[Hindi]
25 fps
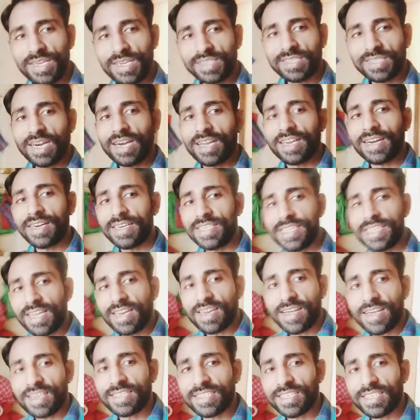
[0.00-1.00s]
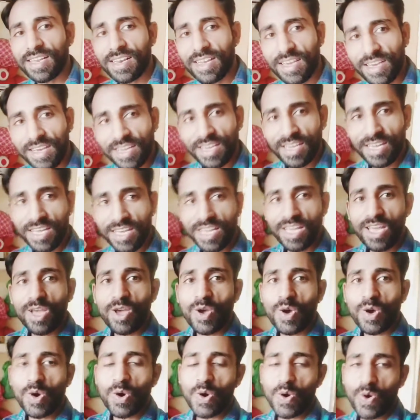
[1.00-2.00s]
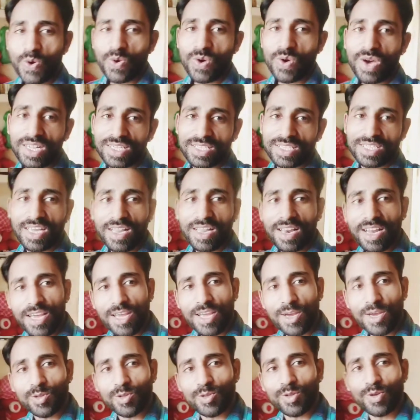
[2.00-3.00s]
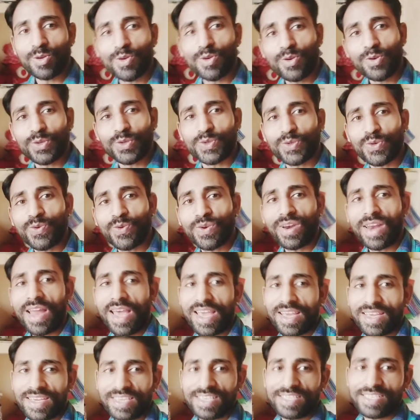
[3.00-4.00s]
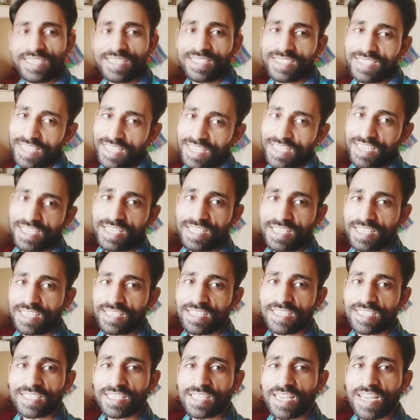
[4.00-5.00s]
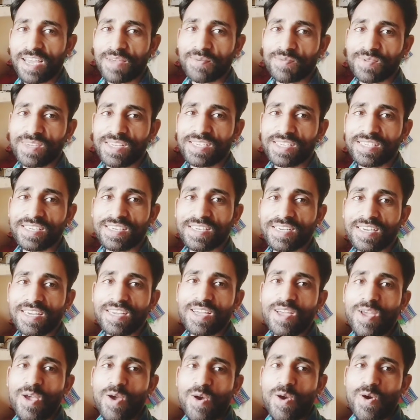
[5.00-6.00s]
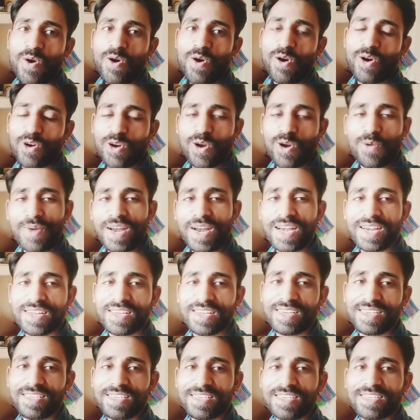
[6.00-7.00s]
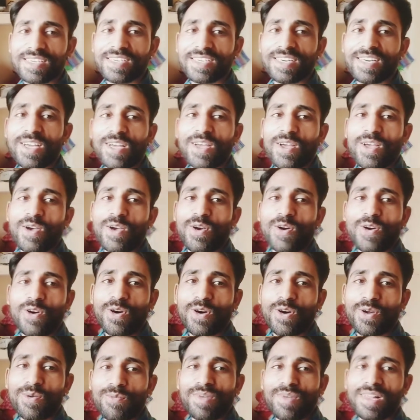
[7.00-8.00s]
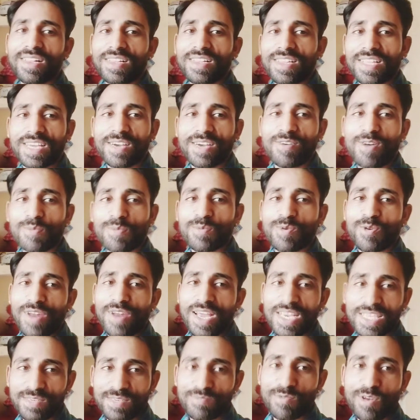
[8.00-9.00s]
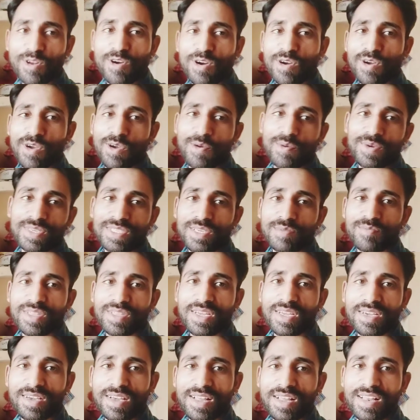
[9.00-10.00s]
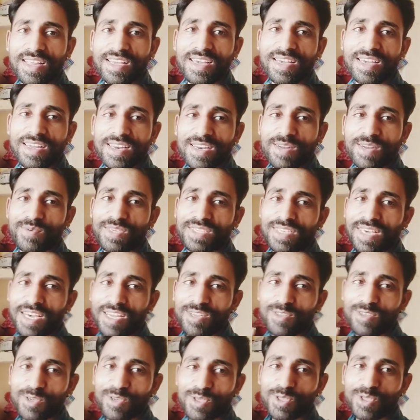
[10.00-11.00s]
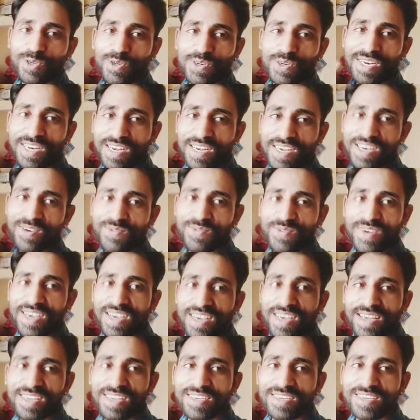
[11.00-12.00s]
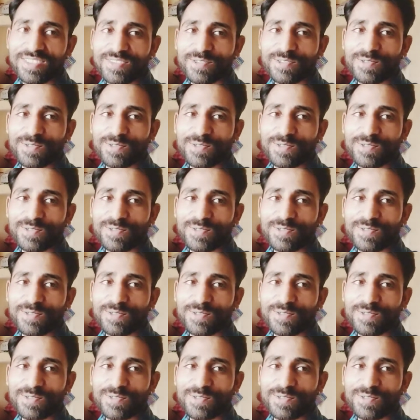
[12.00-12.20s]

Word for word: साड़ी की डिज़ाइन कैसी लगे और अच्छी लगी हो तो उसको लाइक कीजिए शेयर कीजिए सब्सक्राइब कीजिए और कमेंट कीजिए और मिलते हैं आपको नेक्स्ट ब्लॉग में जब तक के लिए नमस्कार दोस्तों टाटा बाय